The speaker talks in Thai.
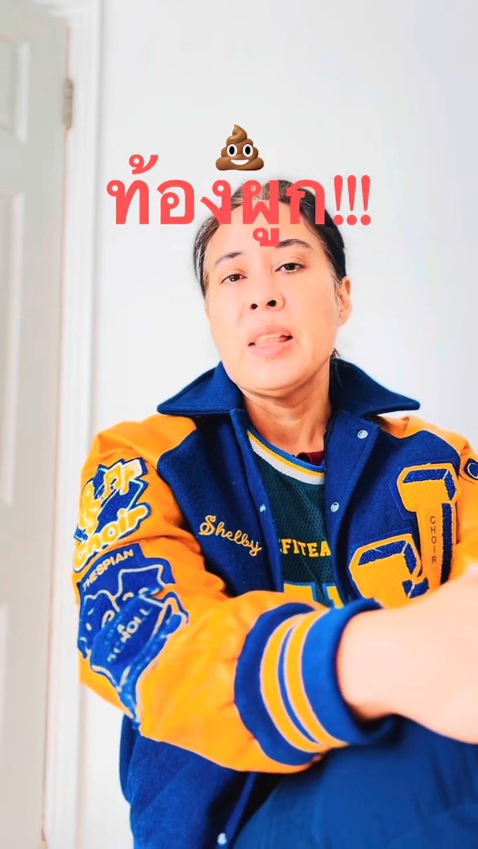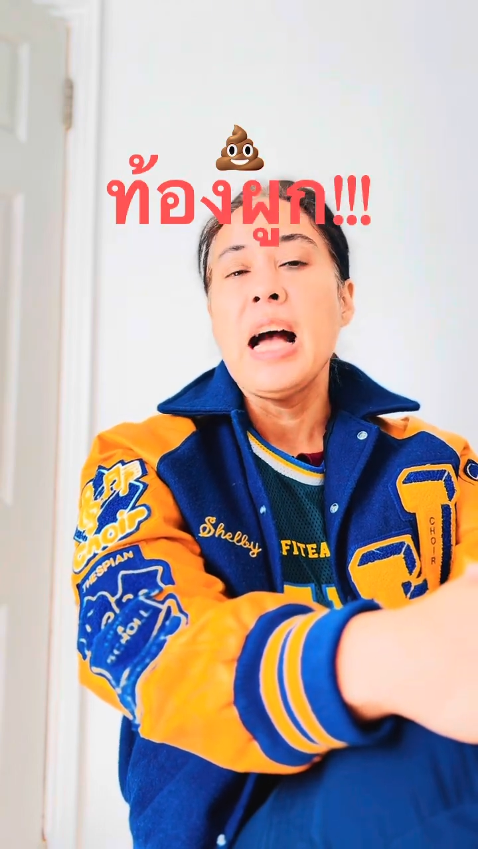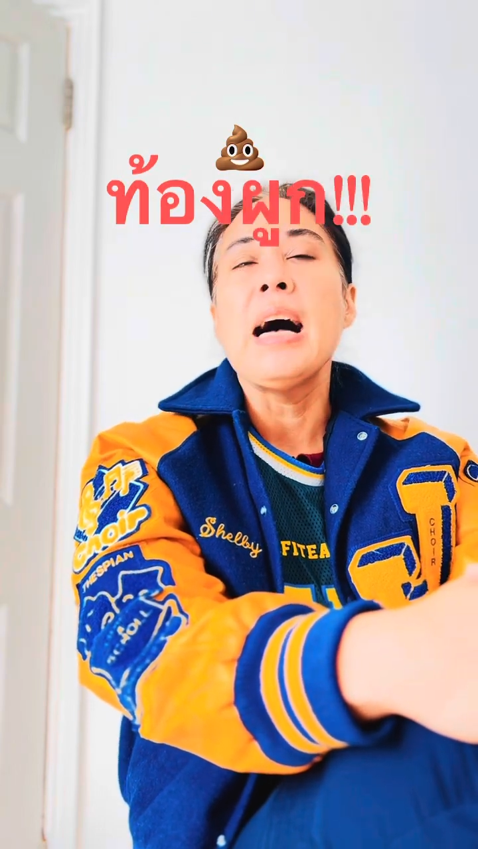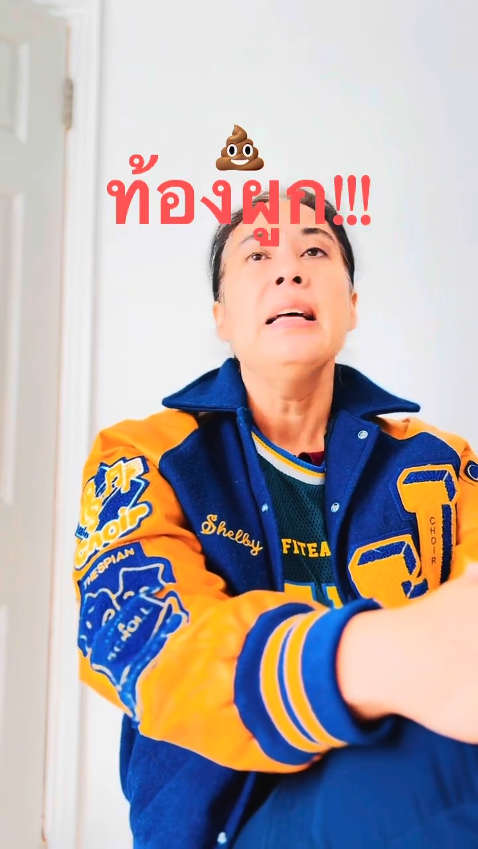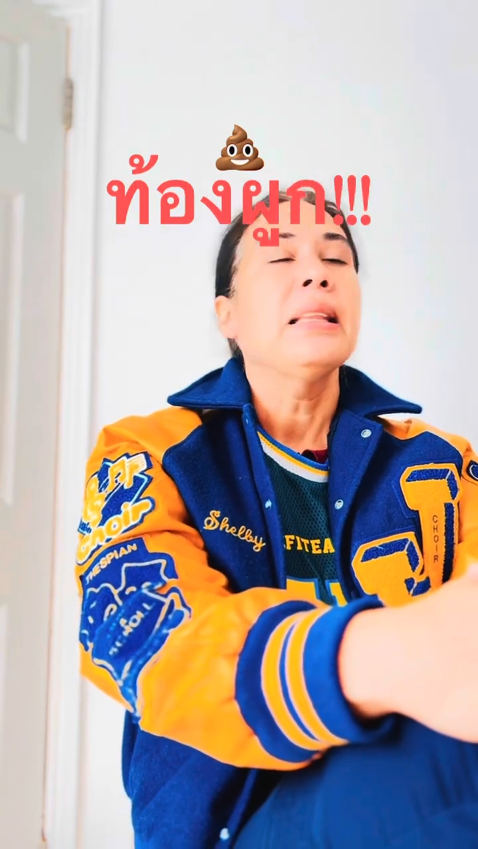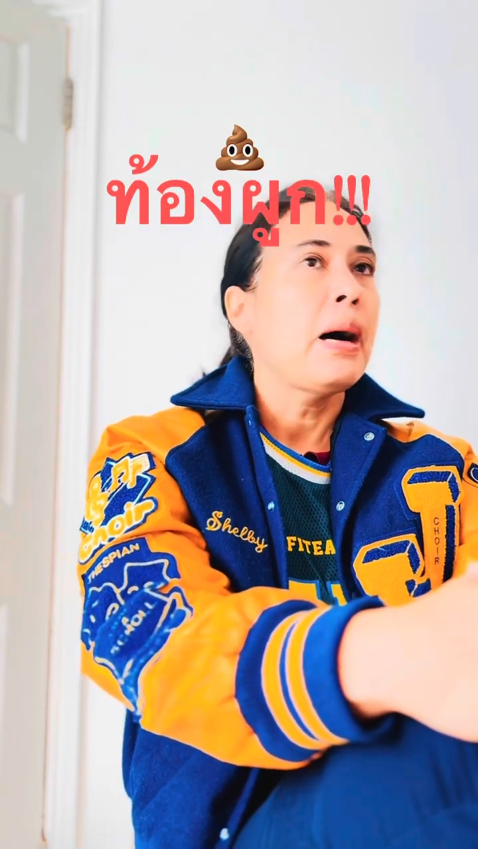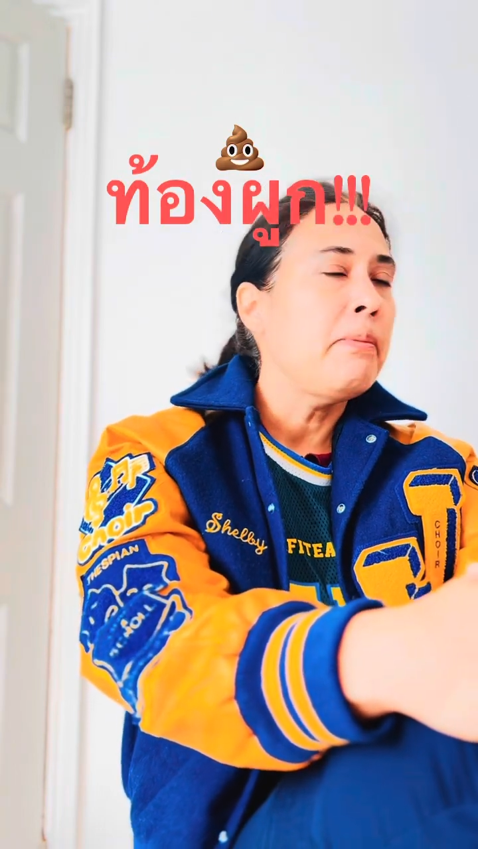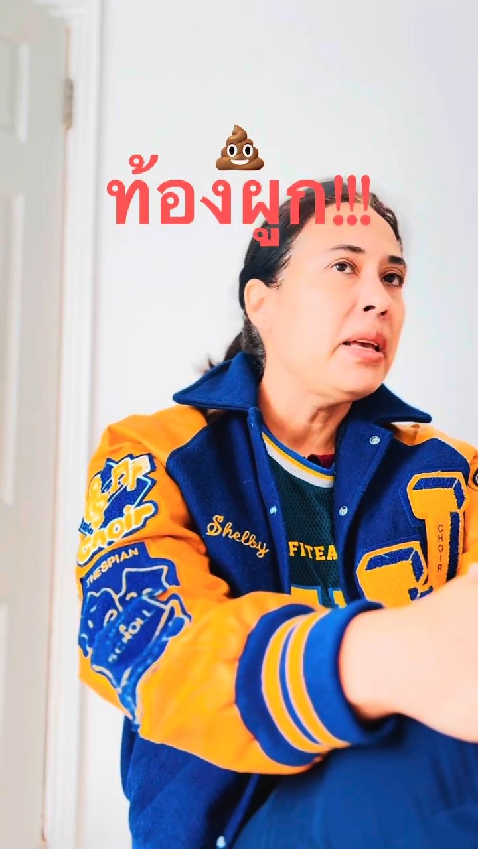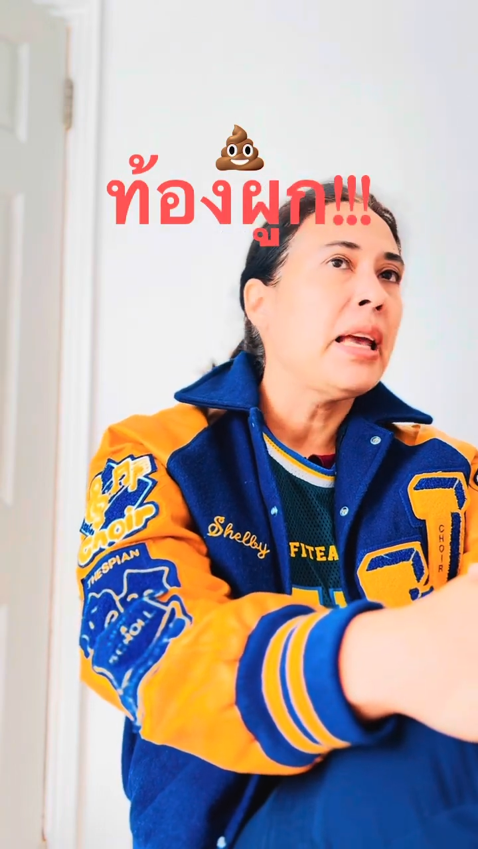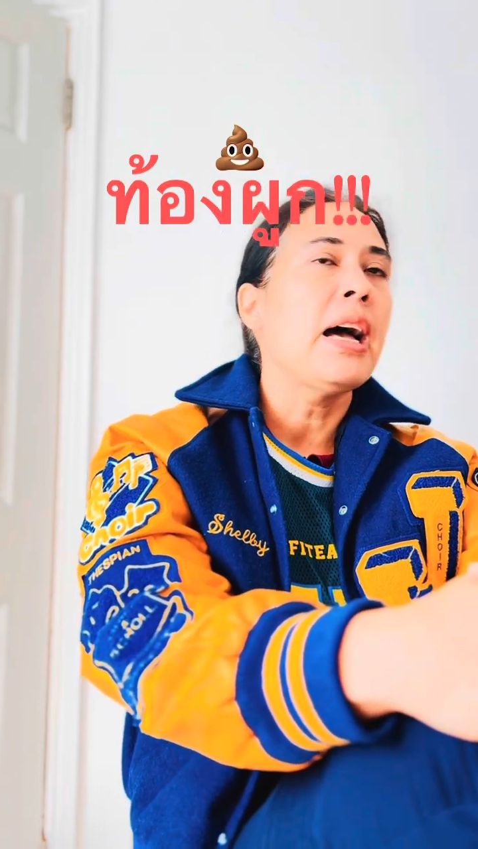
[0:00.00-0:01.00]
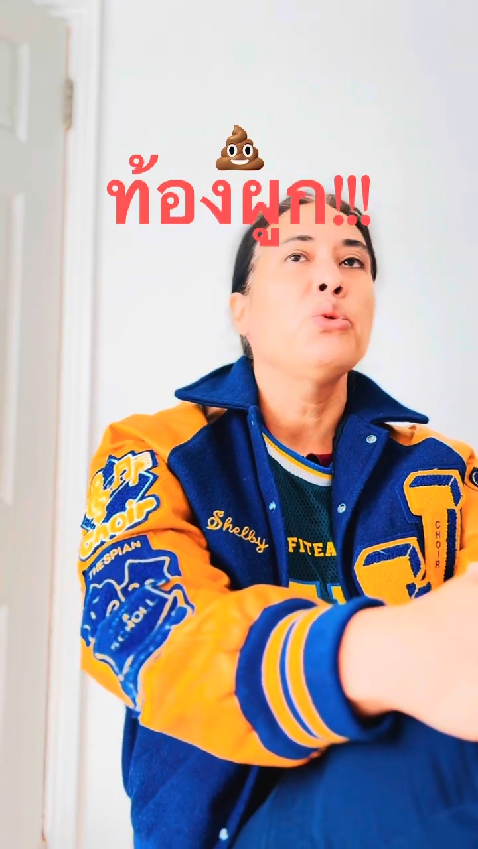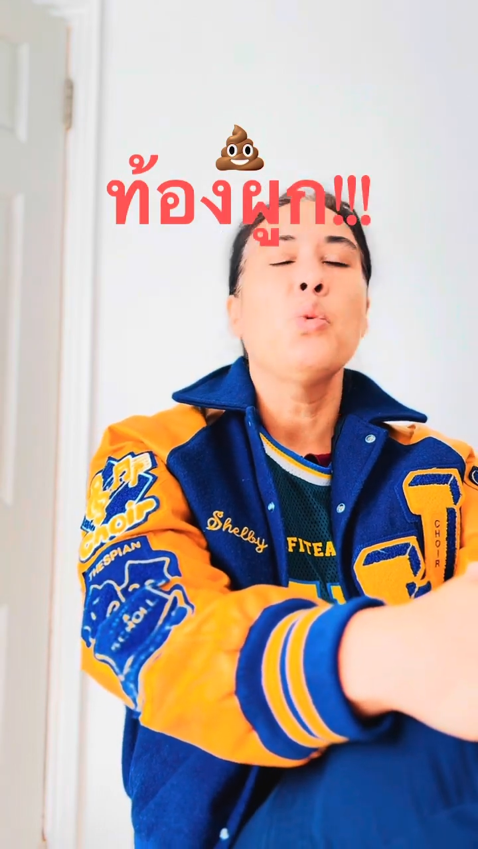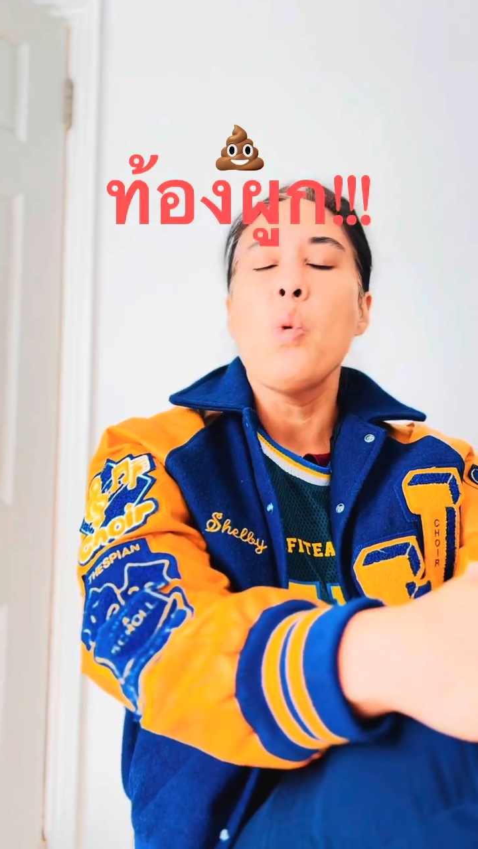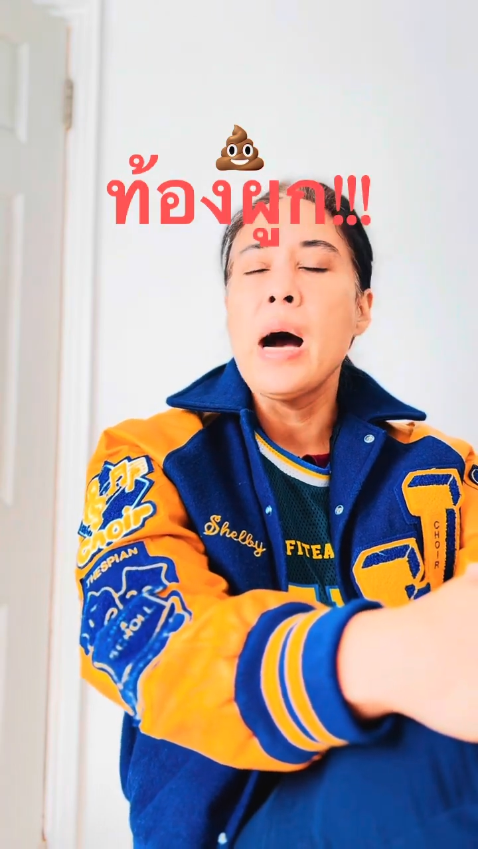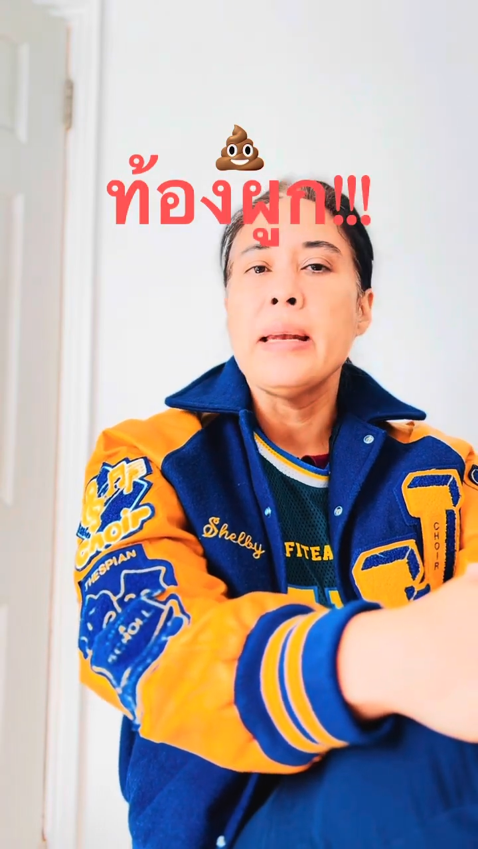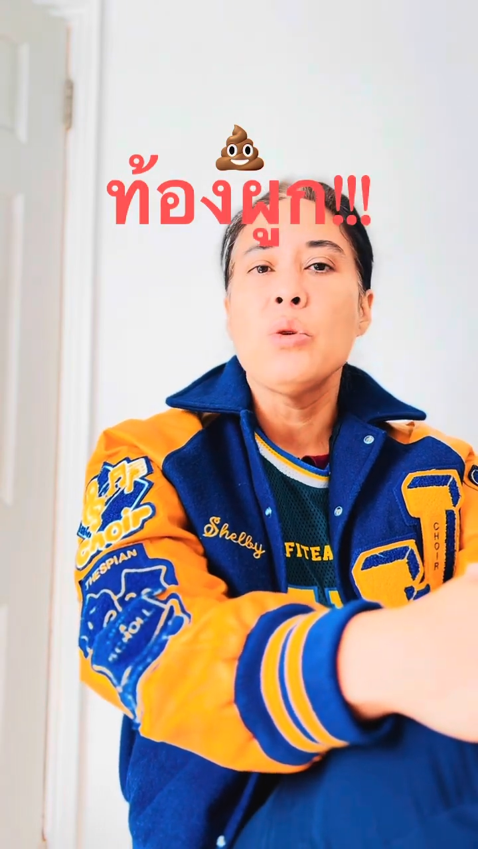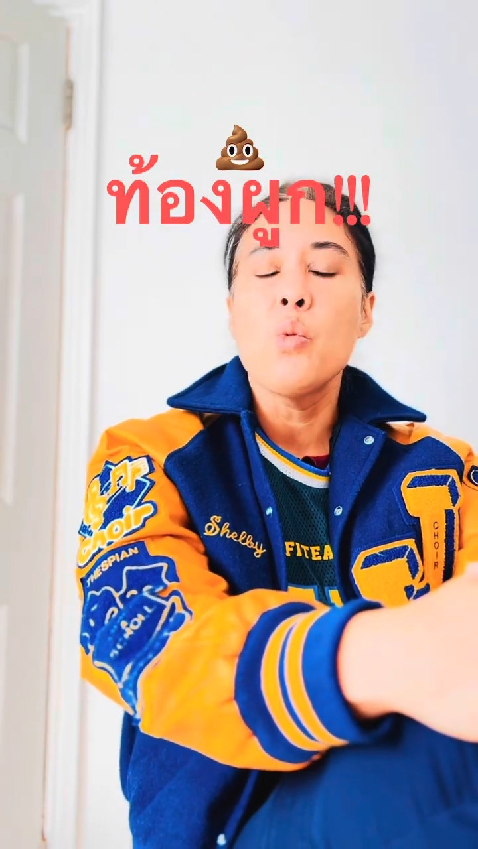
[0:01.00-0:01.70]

นะคะทำอย่างเงี้ยทุกวัน